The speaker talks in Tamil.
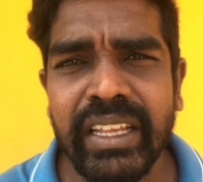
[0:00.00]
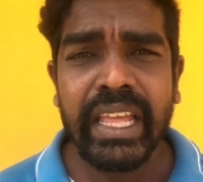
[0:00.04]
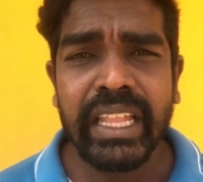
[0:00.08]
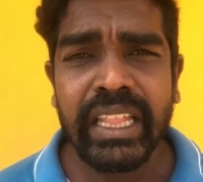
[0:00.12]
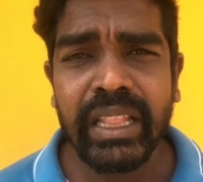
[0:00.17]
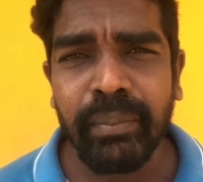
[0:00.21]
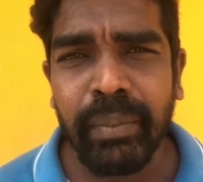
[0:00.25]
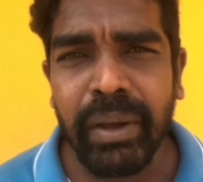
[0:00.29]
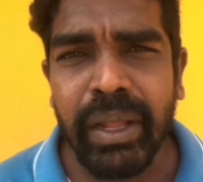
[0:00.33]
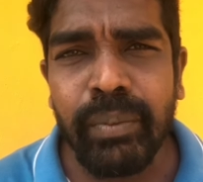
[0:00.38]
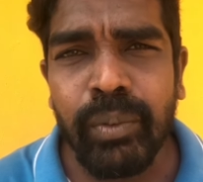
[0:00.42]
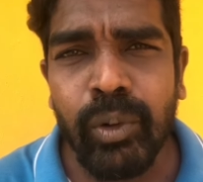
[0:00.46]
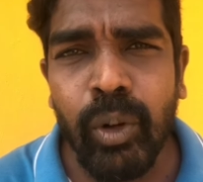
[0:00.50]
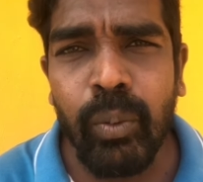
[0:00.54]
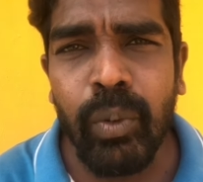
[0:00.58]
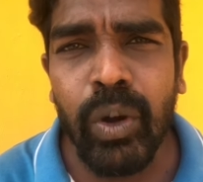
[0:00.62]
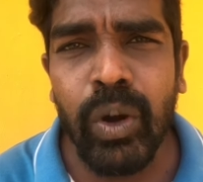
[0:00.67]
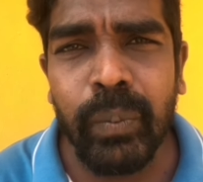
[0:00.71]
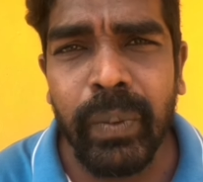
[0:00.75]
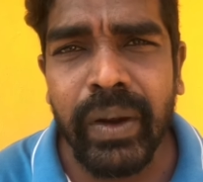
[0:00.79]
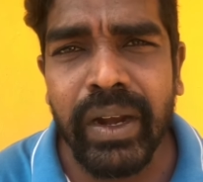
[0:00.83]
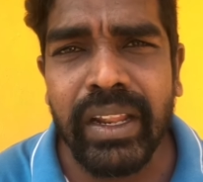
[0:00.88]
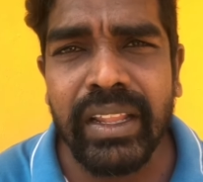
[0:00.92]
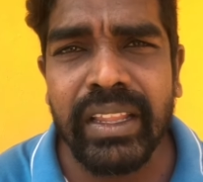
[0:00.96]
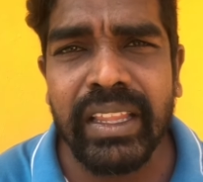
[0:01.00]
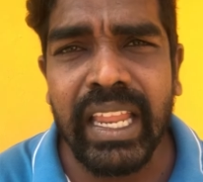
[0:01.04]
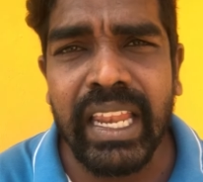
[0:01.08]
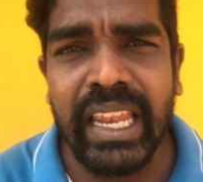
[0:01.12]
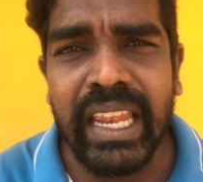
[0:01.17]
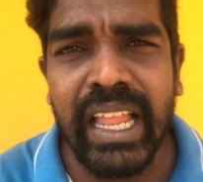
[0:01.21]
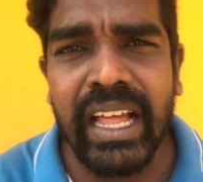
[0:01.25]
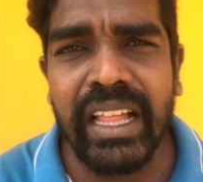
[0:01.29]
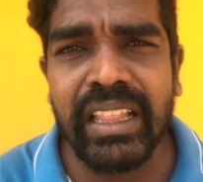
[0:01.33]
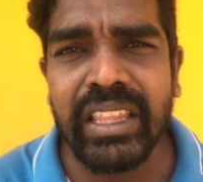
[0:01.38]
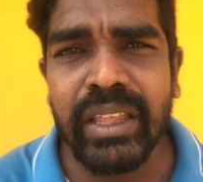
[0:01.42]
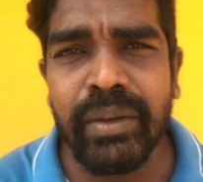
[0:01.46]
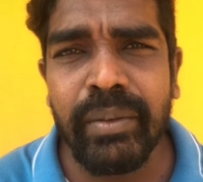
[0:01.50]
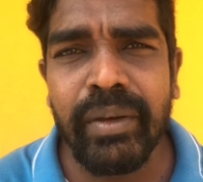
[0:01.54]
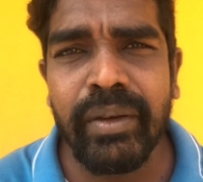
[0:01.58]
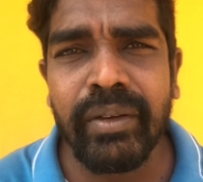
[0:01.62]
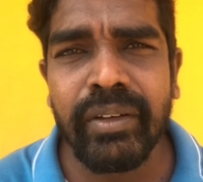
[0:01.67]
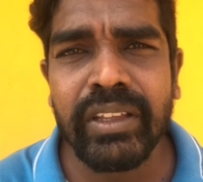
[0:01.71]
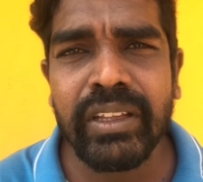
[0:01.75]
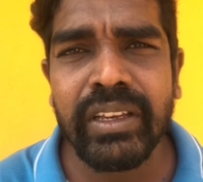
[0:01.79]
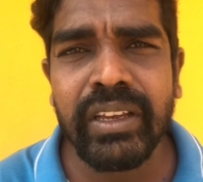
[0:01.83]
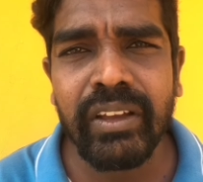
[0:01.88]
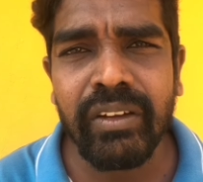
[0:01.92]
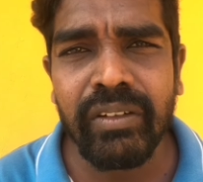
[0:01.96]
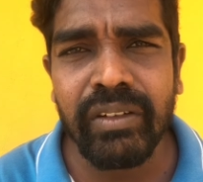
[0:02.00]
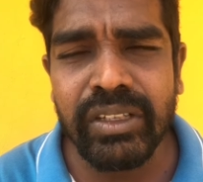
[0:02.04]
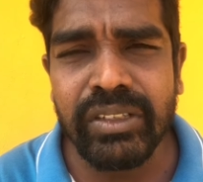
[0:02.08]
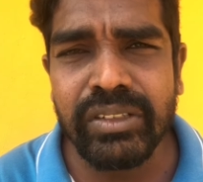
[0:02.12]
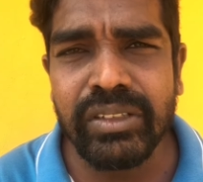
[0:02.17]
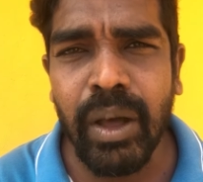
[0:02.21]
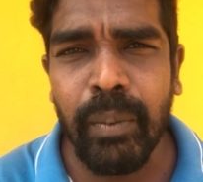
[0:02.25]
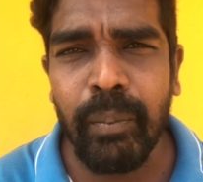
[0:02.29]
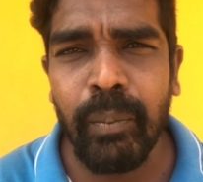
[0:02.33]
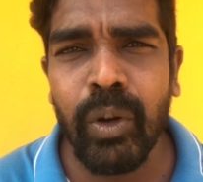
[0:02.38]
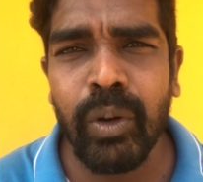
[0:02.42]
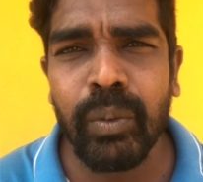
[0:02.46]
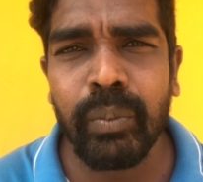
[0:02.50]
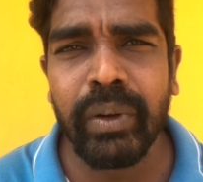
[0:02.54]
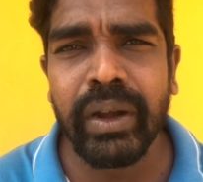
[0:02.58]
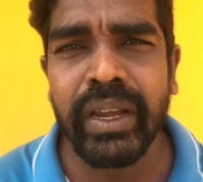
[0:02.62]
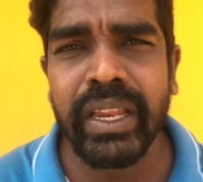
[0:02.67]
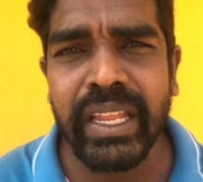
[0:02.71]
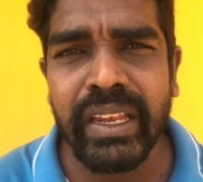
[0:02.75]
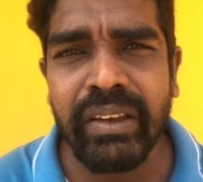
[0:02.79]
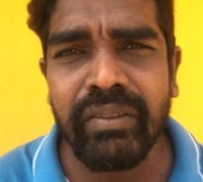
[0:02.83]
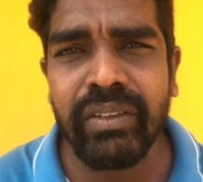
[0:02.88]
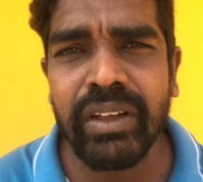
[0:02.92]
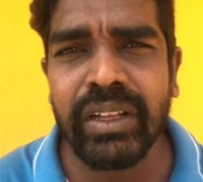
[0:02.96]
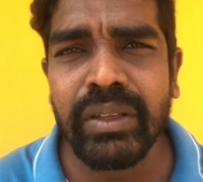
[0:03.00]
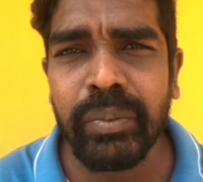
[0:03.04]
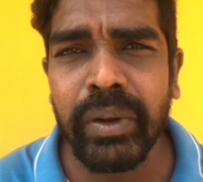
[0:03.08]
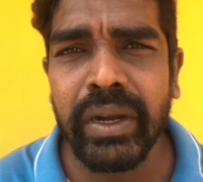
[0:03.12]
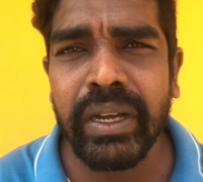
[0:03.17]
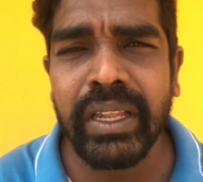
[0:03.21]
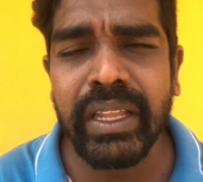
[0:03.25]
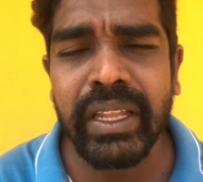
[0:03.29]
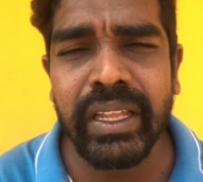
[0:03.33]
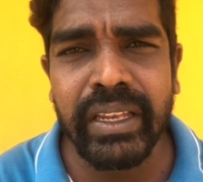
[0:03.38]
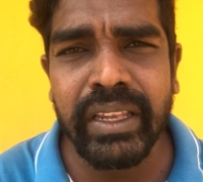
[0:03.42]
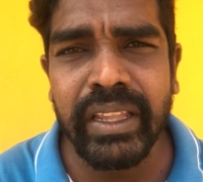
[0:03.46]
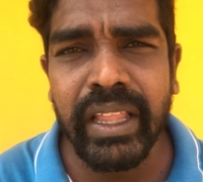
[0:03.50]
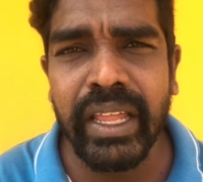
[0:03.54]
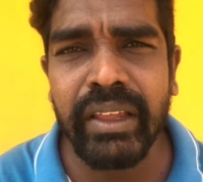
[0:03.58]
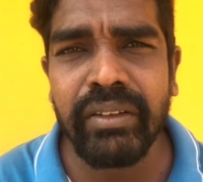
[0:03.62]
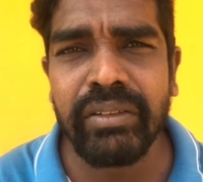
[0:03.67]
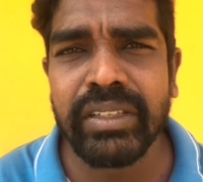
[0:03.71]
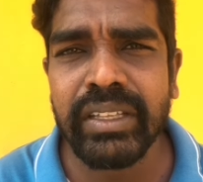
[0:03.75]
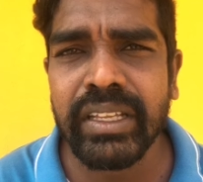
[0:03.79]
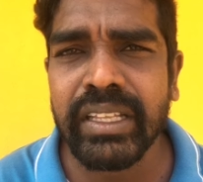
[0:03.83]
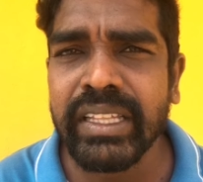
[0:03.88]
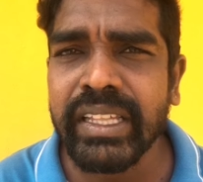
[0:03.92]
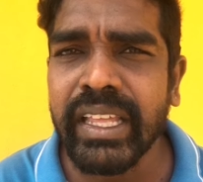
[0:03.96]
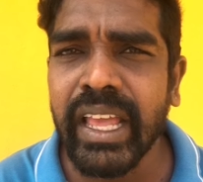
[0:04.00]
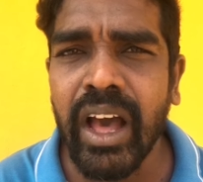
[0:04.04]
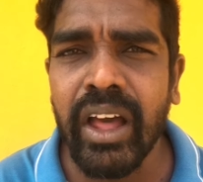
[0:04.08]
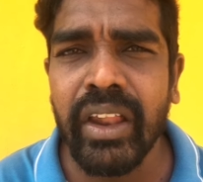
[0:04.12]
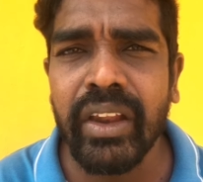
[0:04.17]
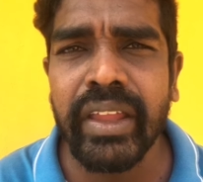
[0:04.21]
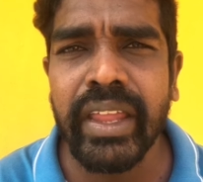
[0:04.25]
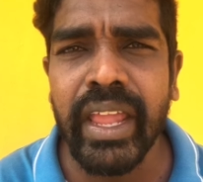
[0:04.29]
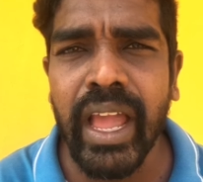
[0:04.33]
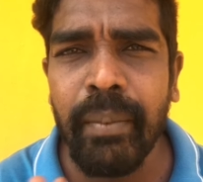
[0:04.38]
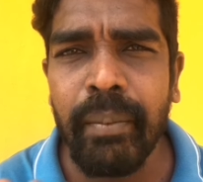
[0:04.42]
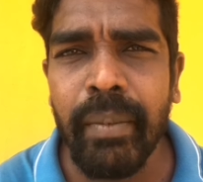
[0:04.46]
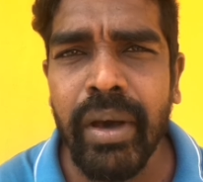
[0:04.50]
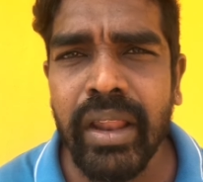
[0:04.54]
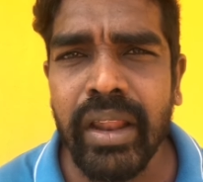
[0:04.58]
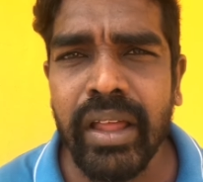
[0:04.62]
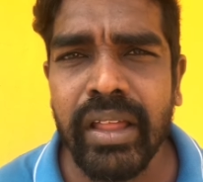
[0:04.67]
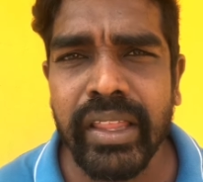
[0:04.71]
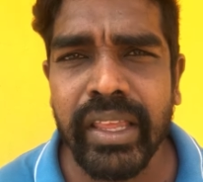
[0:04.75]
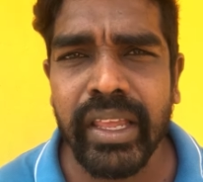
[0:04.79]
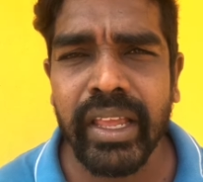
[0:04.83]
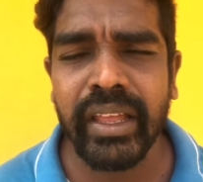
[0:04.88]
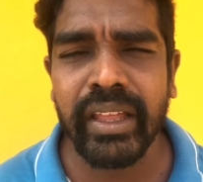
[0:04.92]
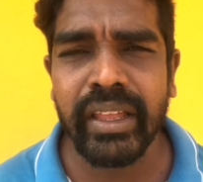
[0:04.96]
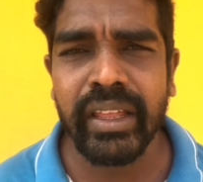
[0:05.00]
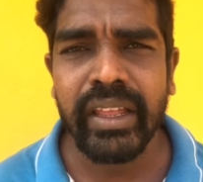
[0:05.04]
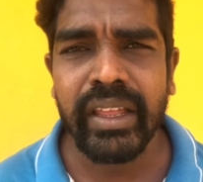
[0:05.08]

இந்த மாதிரி ப்ரொமோட் பண்றது எல்லாத்தையுமே வந்து நீங்க வந்து சப்போர்ட் பண்ணி இன்வெஸ்ட் பண்ணி தயவு செய்து யாரும் ஏமாறாதீங்க